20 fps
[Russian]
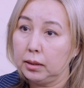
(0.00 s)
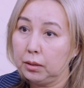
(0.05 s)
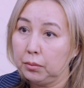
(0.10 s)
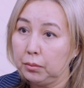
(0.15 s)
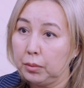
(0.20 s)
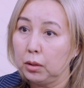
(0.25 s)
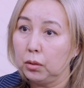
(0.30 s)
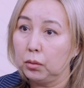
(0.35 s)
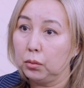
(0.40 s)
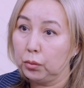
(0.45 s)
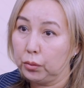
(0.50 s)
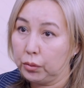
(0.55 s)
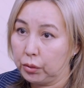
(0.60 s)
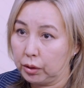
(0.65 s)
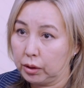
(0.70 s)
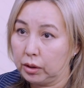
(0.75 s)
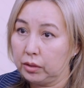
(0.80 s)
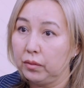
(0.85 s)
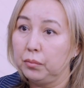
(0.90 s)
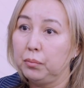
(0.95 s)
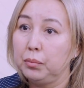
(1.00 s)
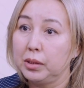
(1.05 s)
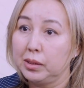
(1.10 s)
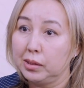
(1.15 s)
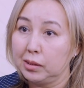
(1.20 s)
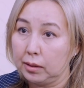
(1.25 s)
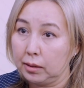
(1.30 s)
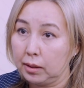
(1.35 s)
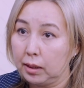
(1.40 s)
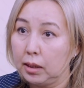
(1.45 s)
имя, отчество,
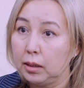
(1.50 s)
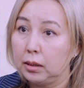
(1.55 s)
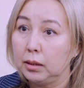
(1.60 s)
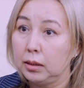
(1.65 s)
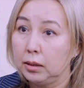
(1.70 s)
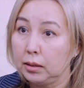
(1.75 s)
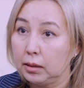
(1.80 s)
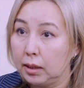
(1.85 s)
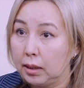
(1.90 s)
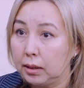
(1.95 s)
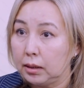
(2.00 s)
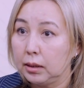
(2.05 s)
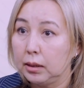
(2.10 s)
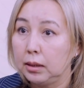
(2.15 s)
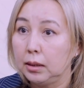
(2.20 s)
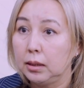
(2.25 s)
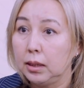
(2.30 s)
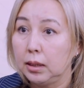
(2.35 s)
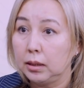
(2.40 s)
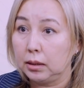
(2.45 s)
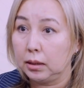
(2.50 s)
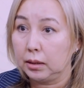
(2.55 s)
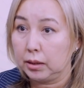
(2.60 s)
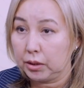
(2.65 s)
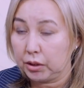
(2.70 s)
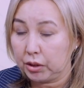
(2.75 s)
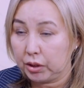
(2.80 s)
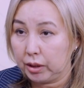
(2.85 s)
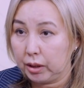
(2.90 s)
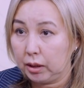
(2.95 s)
персональные данные, дата
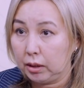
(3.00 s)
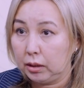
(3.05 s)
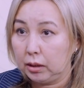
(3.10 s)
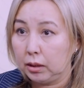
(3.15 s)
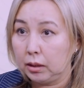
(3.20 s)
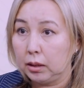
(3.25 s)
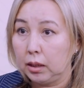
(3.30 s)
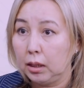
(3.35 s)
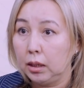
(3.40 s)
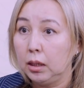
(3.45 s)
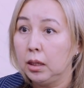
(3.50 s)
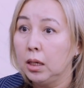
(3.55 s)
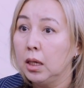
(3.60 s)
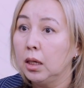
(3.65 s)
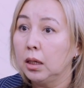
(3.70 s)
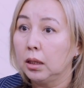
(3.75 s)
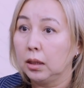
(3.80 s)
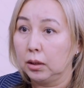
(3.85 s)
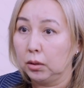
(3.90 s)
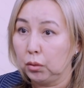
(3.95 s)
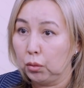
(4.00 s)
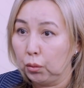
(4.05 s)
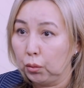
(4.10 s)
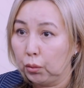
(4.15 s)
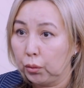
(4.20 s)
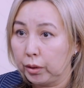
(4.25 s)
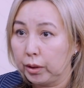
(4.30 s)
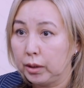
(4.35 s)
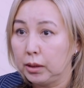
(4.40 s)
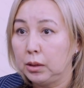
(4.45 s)
рождения, да,
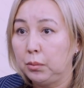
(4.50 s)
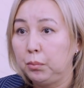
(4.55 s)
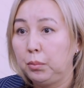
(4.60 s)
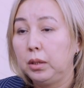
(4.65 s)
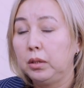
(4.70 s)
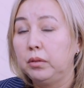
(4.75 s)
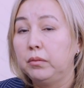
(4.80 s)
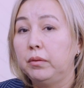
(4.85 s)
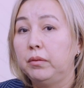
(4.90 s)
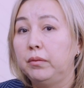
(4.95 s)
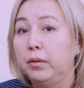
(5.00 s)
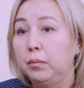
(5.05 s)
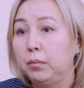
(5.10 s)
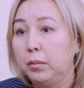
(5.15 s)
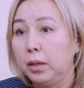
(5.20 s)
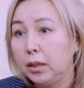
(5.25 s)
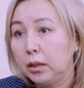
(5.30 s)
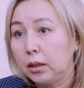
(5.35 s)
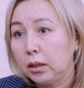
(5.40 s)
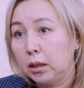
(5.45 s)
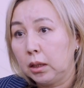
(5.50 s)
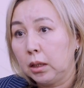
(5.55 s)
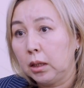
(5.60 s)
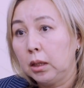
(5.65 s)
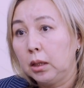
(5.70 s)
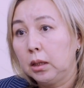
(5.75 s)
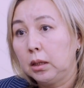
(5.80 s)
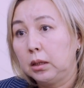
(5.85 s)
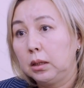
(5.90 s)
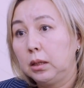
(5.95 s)
которые с 1 марта
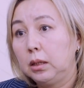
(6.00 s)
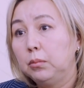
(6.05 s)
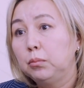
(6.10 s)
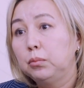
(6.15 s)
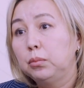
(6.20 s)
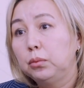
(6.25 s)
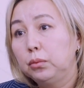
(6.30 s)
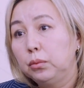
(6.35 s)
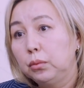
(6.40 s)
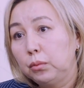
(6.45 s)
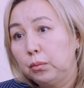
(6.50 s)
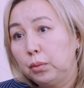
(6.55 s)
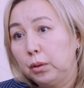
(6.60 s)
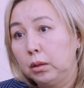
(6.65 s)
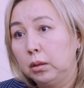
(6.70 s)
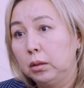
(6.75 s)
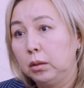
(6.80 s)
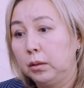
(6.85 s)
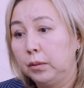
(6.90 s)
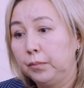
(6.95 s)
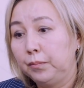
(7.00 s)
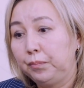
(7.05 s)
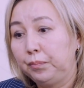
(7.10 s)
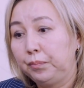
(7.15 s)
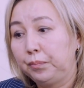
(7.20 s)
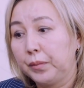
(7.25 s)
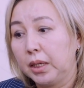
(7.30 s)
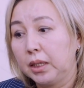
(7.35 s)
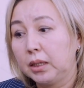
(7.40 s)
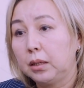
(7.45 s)
не будут э,
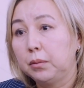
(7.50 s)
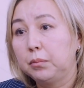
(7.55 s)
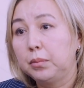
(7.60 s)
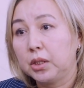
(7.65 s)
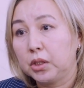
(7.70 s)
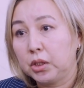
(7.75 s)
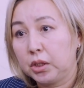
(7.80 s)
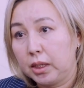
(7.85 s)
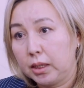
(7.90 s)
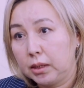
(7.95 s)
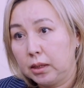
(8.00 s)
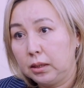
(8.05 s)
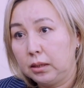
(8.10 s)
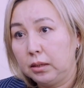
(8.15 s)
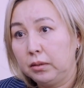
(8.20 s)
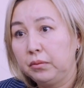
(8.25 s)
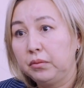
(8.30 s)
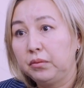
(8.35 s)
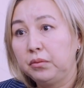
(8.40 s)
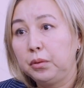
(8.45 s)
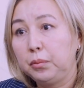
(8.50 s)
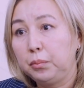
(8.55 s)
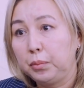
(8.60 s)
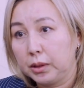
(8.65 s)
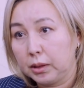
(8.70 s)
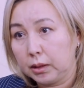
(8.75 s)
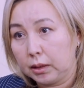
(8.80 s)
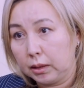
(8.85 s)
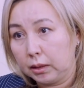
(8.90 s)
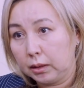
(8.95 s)
отображаться в
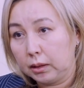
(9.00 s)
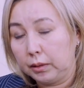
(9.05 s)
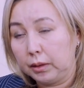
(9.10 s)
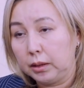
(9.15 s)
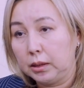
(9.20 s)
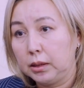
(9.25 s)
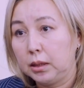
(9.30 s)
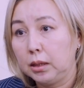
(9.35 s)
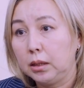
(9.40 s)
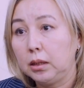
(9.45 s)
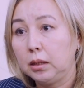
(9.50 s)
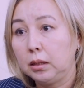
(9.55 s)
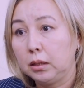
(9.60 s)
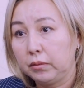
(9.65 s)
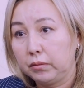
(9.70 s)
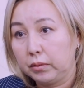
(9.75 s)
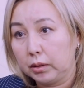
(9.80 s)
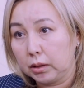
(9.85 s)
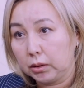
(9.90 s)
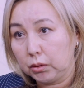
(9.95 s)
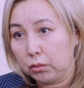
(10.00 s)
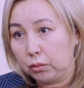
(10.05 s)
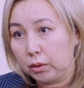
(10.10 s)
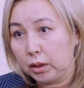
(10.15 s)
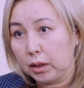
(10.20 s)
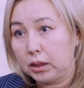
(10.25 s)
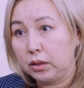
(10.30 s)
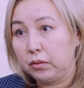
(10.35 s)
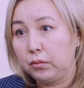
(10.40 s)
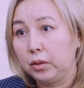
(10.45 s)
выписках из Единого
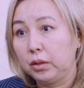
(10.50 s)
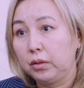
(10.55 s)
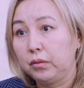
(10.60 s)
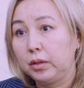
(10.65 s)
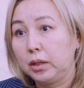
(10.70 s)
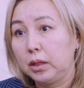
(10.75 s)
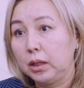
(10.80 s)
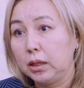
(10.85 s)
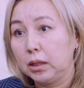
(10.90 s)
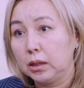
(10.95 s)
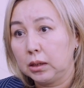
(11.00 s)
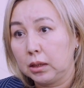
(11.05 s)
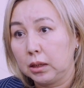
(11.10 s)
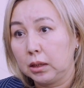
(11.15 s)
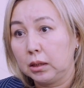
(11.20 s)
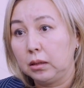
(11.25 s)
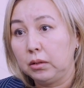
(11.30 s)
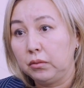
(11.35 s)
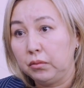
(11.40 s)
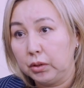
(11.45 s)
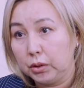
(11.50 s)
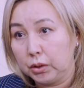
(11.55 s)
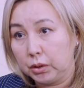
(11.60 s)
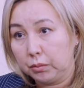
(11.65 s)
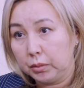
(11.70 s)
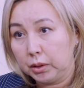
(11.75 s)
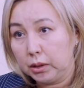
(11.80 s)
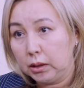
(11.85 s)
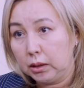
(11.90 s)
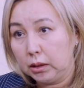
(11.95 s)
государственного реестра
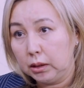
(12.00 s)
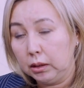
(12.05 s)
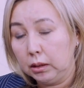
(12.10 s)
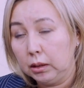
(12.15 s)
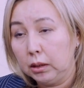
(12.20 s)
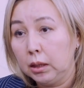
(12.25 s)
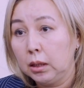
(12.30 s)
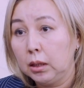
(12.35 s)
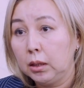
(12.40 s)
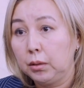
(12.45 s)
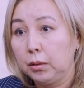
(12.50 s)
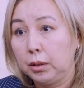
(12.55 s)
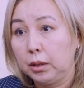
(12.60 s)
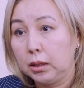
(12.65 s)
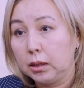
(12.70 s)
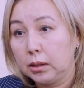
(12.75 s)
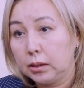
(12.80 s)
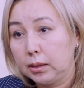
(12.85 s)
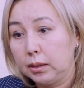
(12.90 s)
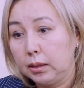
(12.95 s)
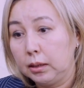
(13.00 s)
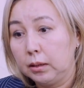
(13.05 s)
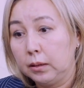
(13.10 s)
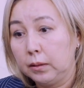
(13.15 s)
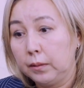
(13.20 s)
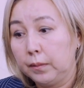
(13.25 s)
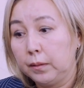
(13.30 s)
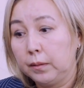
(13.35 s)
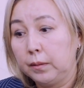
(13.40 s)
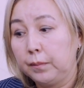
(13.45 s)
недвижимости,
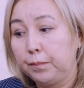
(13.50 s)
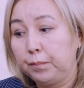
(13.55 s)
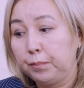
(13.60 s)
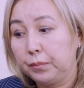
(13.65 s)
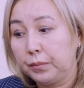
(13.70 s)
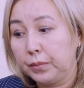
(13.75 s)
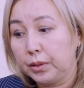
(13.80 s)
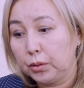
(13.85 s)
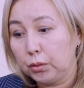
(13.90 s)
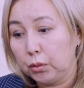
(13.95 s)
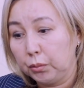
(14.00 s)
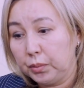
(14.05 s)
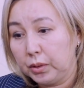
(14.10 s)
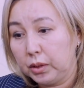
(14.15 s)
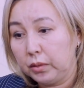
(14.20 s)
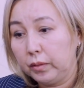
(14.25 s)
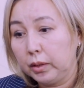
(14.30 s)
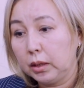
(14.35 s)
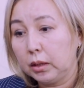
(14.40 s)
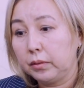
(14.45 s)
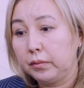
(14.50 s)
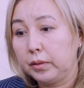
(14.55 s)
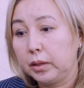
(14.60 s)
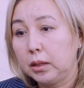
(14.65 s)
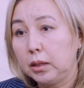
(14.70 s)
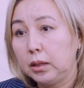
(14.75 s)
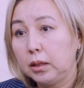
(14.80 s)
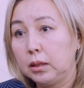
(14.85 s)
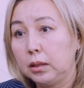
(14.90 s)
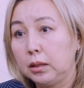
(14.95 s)
если э, собственник
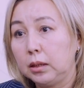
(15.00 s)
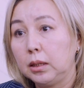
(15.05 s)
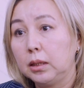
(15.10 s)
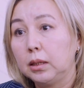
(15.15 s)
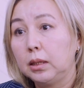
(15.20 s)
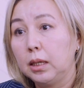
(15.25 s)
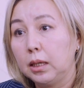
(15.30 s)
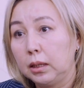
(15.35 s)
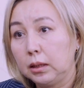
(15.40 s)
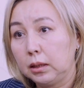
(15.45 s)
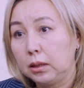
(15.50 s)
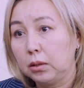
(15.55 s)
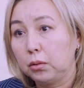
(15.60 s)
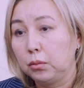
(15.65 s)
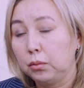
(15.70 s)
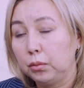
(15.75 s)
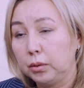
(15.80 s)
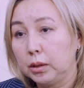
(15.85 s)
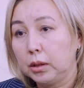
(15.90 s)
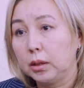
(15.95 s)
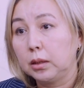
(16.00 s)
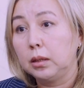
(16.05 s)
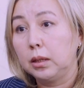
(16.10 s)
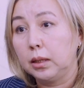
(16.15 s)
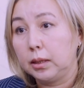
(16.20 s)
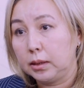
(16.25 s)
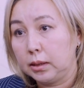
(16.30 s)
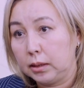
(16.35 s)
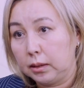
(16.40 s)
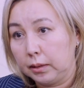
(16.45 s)
квартиры не дал такое
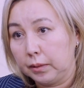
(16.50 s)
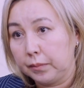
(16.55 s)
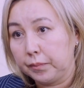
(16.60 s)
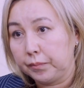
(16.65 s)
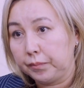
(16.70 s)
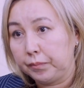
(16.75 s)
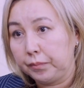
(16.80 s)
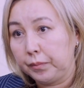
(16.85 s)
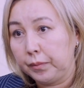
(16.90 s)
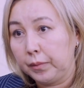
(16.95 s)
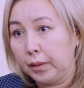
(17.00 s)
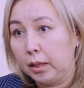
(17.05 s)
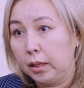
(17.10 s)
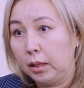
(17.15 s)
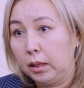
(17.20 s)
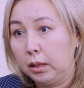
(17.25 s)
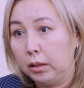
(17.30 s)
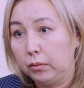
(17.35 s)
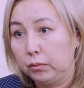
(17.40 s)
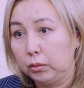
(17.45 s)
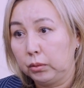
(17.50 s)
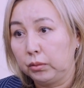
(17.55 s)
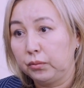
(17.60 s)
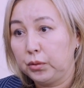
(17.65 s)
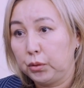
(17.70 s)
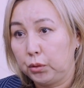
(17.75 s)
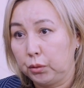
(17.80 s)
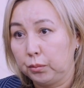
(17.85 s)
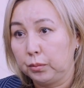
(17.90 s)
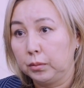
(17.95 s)
согласие. Вот
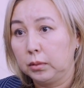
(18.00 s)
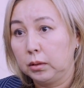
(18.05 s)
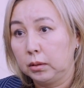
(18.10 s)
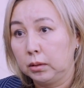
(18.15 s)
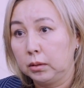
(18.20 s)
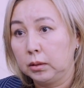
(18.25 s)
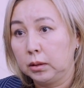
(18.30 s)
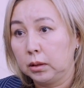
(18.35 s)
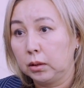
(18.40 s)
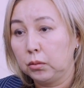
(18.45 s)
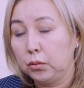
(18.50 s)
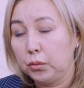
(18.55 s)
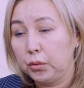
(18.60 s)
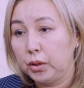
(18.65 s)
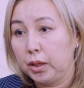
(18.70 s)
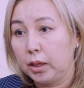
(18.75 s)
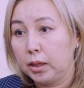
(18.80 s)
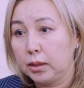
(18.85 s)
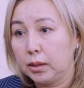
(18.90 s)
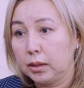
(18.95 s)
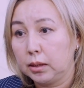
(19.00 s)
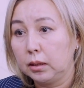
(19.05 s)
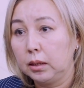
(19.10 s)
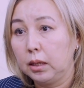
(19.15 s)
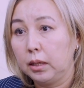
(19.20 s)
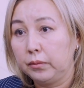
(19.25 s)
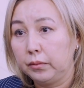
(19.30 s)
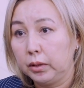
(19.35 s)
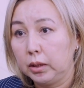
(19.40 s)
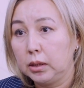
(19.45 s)
в чем а, заключается
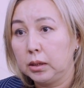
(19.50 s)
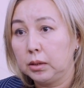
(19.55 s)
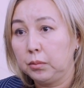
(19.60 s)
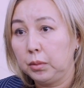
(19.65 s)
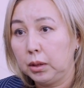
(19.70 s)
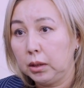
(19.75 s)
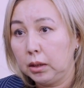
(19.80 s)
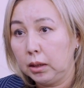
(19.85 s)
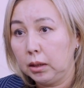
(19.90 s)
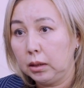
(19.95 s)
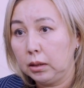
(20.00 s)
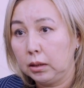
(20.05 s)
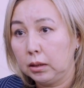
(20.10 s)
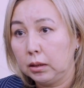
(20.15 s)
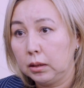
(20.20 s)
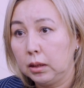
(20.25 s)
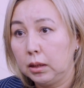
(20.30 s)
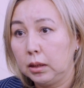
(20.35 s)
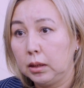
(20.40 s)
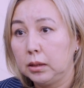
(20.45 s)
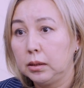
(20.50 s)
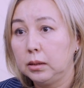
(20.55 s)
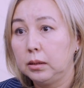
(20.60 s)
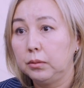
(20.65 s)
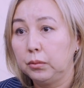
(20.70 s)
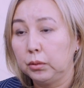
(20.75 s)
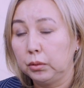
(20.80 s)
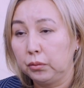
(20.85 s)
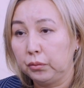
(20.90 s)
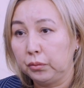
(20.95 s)
главное изменение. Да,
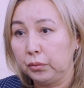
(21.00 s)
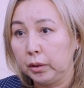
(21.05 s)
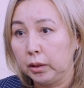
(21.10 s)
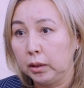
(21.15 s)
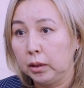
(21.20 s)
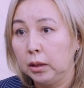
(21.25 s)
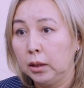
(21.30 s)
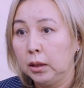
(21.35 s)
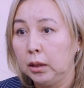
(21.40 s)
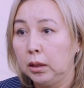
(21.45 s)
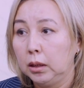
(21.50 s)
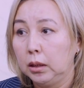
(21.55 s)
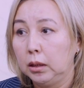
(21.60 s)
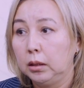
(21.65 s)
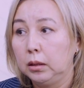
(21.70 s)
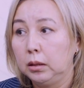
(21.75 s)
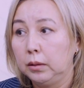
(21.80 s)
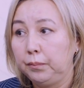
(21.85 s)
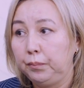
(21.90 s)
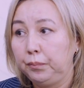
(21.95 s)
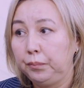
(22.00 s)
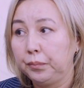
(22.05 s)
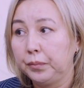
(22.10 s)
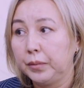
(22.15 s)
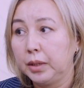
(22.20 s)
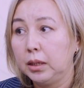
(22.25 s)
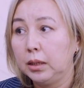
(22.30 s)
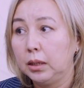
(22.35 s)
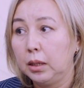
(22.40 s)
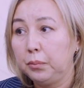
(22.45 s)
если вот вы а,
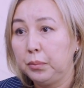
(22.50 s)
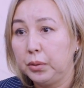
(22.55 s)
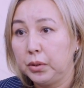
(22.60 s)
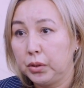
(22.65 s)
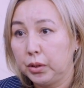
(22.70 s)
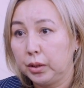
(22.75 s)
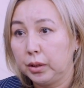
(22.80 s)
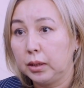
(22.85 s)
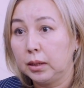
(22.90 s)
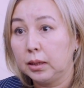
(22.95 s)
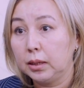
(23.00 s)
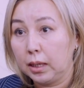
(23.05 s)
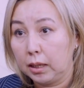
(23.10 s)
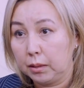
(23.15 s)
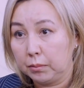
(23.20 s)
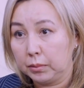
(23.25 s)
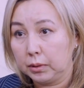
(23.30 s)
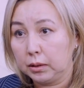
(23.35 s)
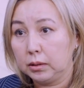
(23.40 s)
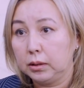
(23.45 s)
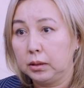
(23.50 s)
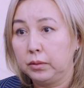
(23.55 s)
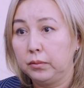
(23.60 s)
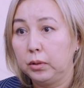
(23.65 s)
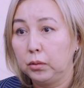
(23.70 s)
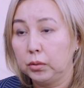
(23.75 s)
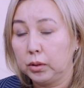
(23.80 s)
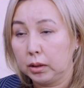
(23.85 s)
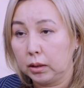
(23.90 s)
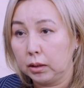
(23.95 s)
не напишите нам
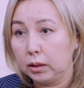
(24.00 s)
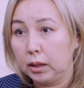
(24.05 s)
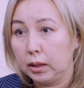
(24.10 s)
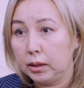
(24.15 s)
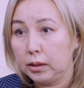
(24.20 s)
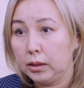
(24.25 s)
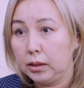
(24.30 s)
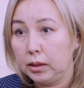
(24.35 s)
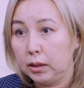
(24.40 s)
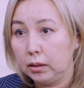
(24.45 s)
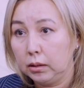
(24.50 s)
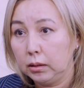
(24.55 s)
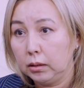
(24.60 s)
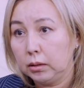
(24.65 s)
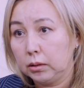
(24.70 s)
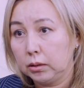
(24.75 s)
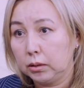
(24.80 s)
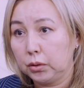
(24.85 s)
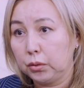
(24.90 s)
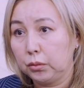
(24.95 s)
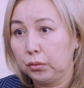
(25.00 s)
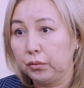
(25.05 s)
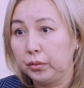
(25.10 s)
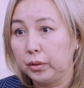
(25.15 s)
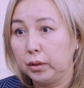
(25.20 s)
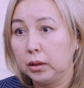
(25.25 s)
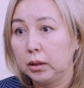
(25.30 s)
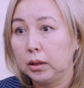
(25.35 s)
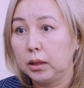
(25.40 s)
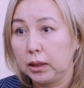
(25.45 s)
свое согласие, что
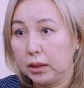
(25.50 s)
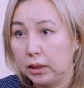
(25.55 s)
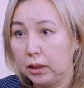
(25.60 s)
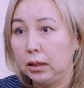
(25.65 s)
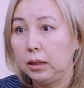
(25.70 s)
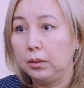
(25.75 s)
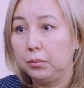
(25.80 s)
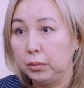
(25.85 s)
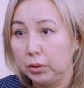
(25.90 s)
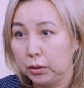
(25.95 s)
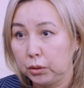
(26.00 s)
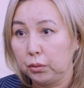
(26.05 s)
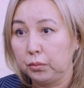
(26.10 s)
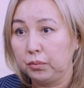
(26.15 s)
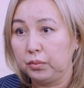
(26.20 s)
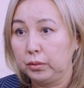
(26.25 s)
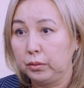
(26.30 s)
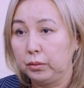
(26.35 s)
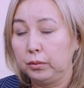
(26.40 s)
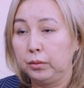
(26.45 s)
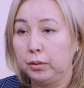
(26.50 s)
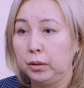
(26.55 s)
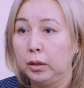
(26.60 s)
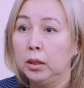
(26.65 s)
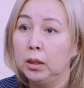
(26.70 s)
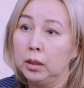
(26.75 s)
вы хотели бы, чтобы... Э, То